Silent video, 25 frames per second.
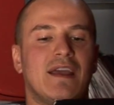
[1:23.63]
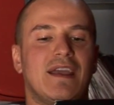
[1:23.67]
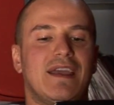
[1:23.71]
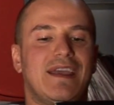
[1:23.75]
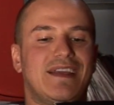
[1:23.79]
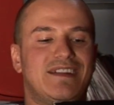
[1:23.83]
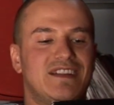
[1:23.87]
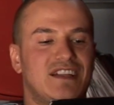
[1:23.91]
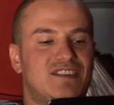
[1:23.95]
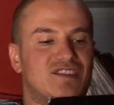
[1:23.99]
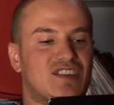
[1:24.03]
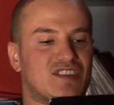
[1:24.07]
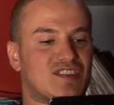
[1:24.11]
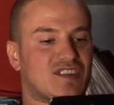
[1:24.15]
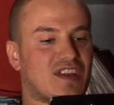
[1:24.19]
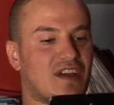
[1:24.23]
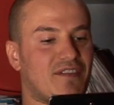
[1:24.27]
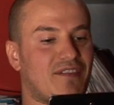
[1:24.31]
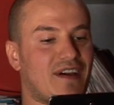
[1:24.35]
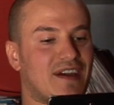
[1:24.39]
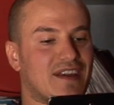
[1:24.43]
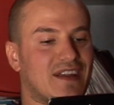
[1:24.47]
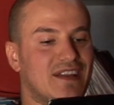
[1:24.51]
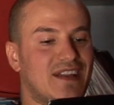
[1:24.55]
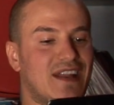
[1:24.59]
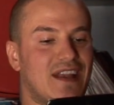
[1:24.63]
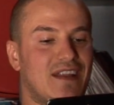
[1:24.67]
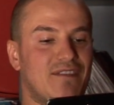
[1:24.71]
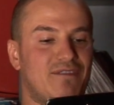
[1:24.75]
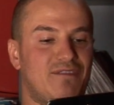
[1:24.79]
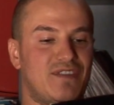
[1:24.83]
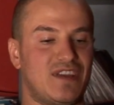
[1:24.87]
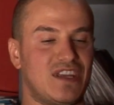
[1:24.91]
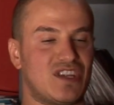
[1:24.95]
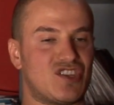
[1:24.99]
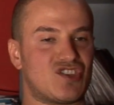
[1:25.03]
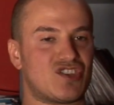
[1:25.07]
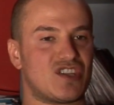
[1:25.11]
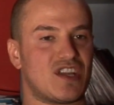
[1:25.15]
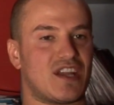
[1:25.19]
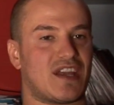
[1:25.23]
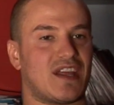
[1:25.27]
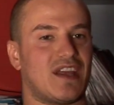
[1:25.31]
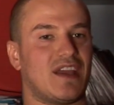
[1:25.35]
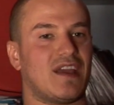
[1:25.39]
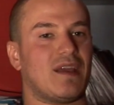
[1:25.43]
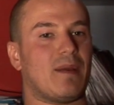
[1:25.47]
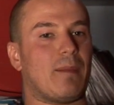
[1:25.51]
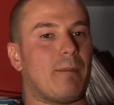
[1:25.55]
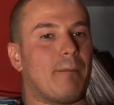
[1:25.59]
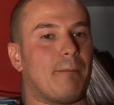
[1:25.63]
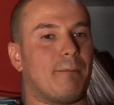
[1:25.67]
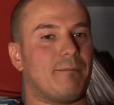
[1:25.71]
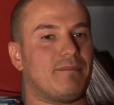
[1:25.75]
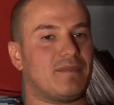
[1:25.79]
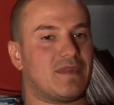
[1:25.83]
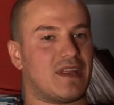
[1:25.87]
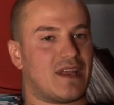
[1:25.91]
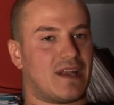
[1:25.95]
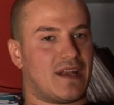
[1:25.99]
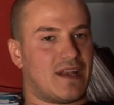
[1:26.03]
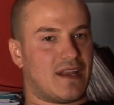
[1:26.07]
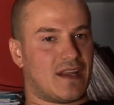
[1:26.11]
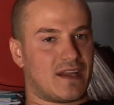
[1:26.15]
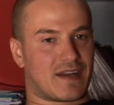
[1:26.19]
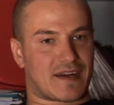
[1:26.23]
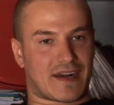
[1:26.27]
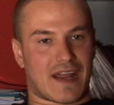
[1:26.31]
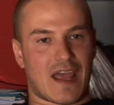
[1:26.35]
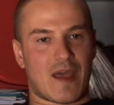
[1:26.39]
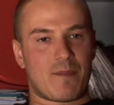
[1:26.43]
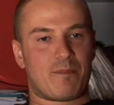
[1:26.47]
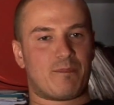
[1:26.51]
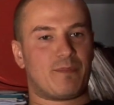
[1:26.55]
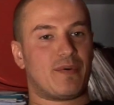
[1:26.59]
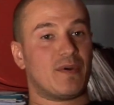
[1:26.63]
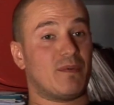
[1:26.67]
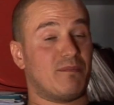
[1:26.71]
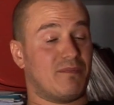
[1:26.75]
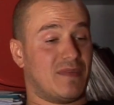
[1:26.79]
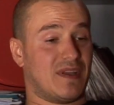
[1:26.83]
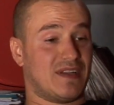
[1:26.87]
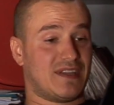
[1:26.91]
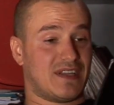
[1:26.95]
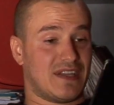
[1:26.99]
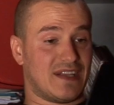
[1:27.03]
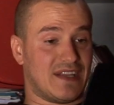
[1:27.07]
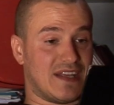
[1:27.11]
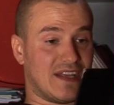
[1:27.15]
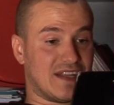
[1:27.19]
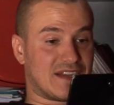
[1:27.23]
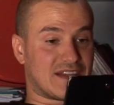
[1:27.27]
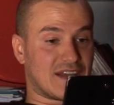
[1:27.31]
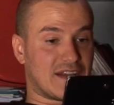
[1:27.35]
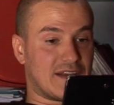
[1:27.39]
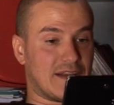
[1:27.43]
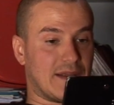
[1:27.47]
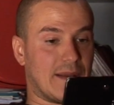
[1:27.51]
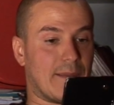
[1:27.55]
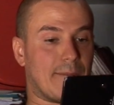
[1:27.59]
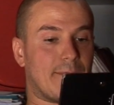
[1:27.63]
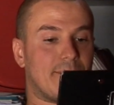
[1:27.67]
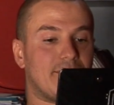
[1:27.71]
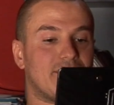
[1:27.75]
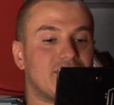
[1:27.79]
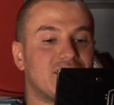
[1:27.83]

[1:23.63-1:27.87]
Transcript: Inizia a scavare nelle viscere del rap made in Italy.